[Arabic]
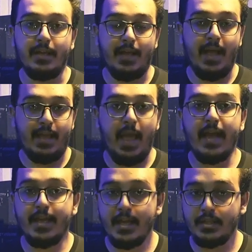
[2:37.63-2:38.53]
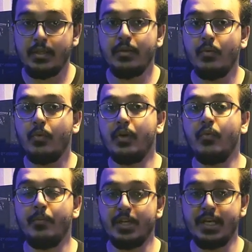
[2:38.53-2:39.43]
حاجاتي
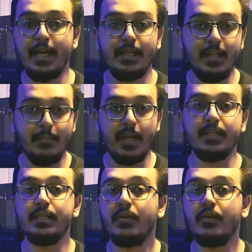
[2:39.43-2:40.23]
ومشاعر اللي انا بحسها